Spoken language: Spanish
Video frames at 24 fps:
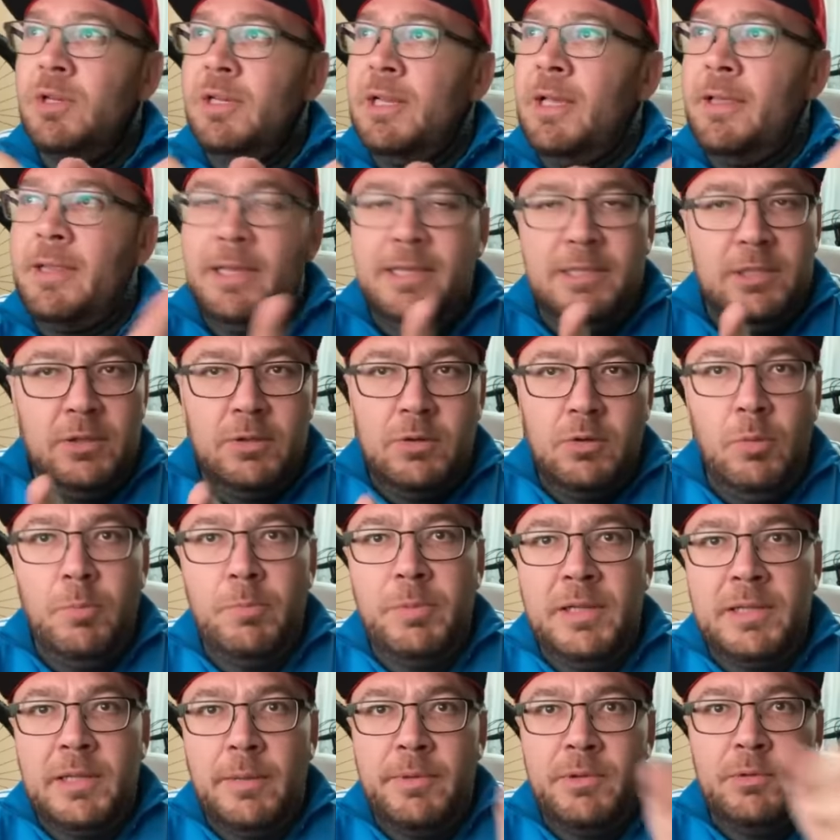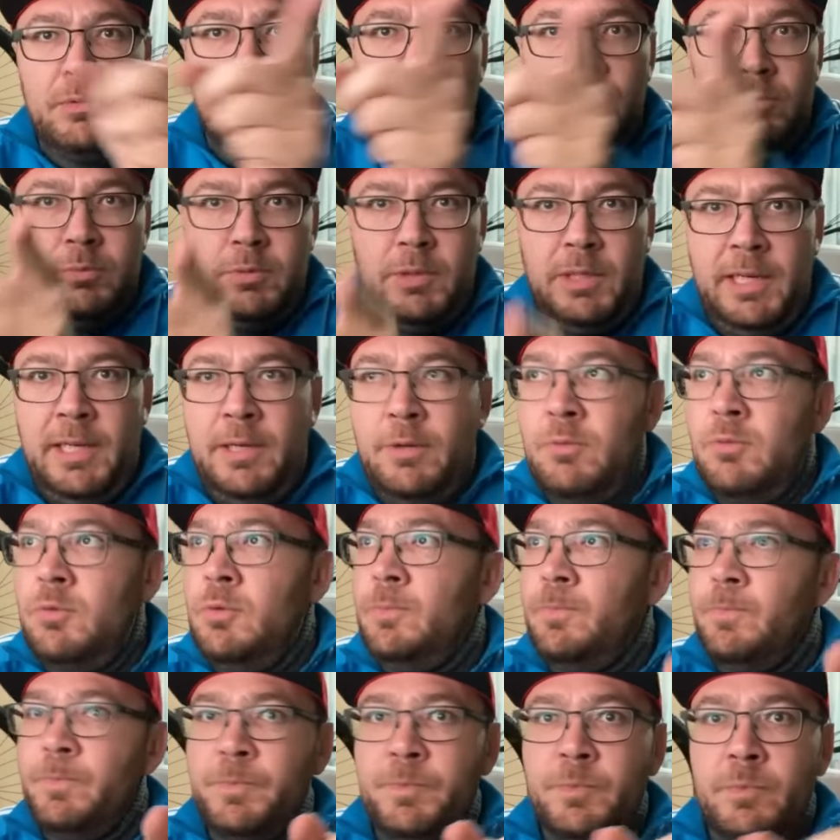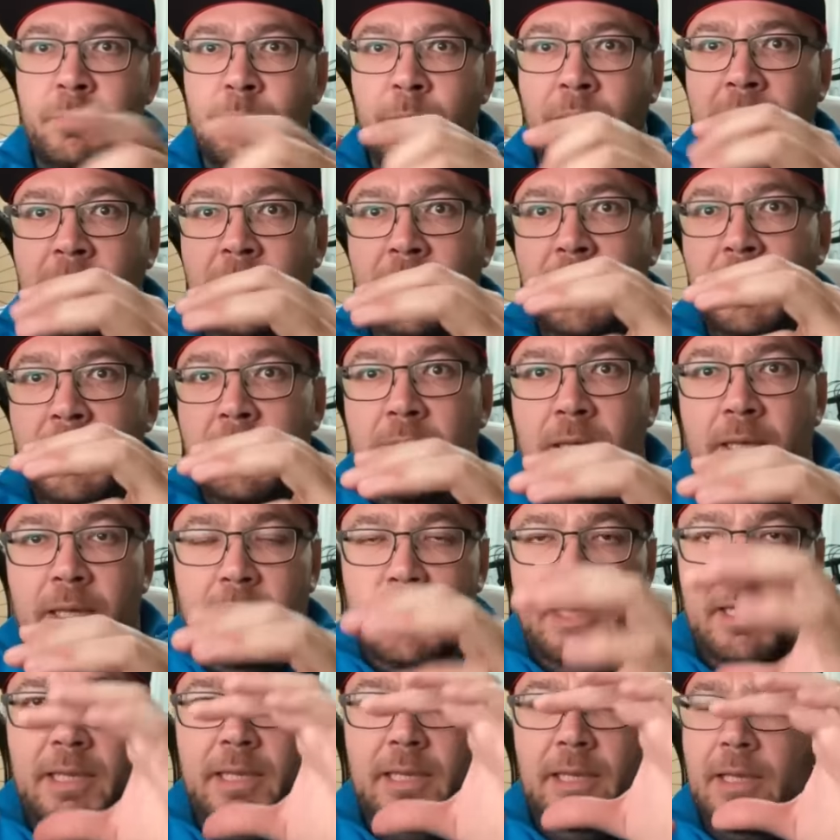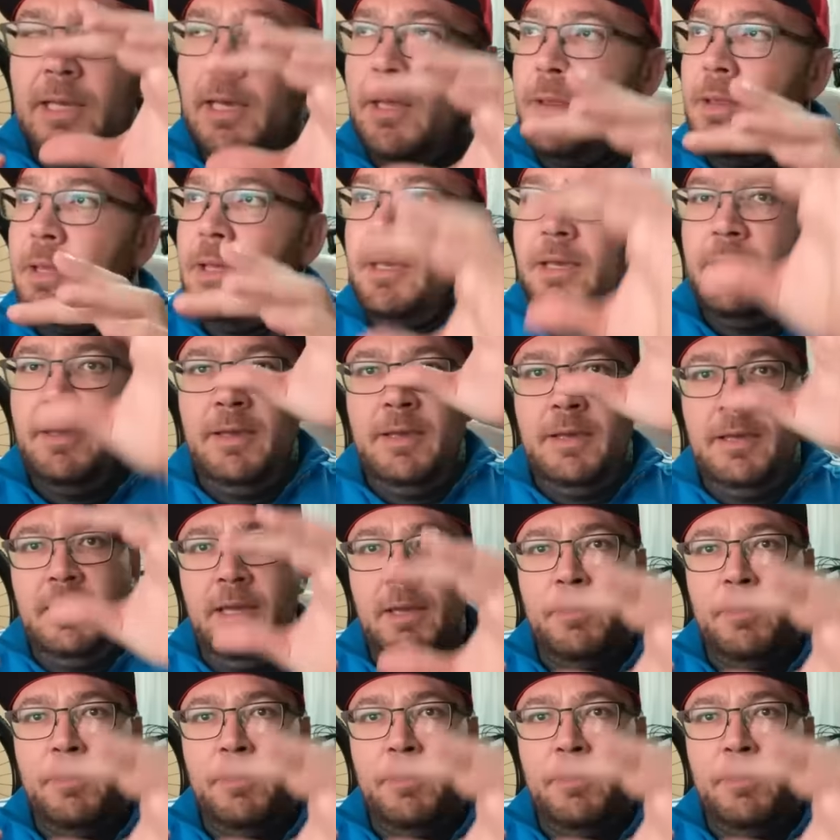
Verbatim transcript: ni nada. Es completamente un triángulo. ¿Vale? y hace que,